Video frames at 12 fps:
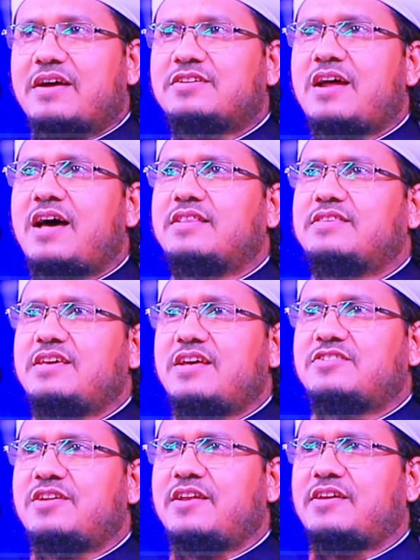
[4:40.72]
ভাষা
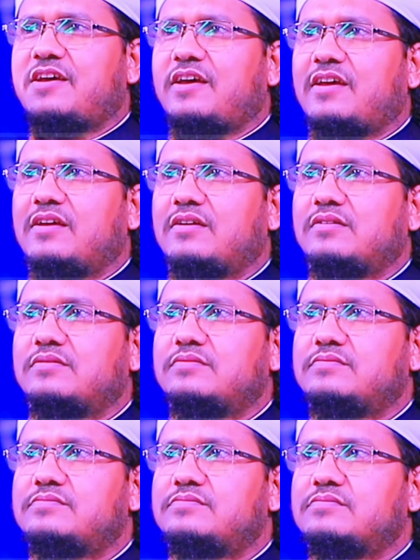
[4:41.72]
দিয়েছেন কে
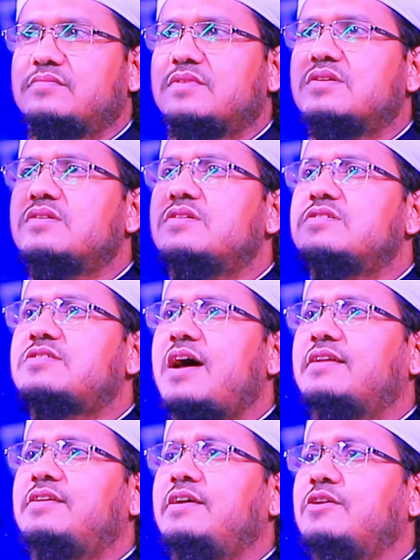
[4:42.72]

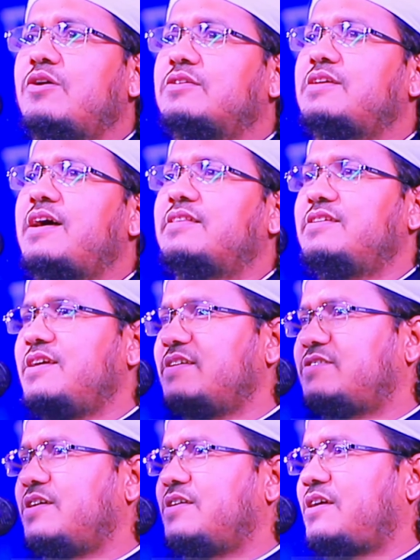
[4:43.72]
স্বাধীনতা
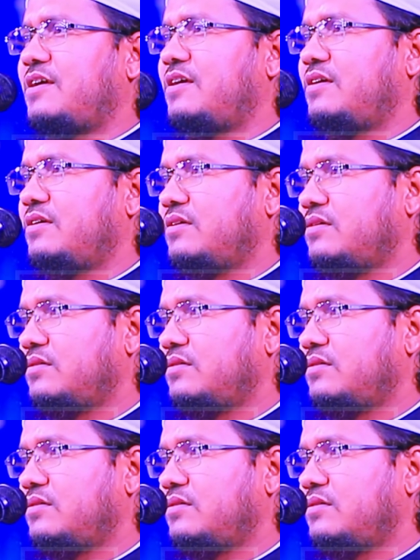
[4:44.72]
দিয়েছেন কে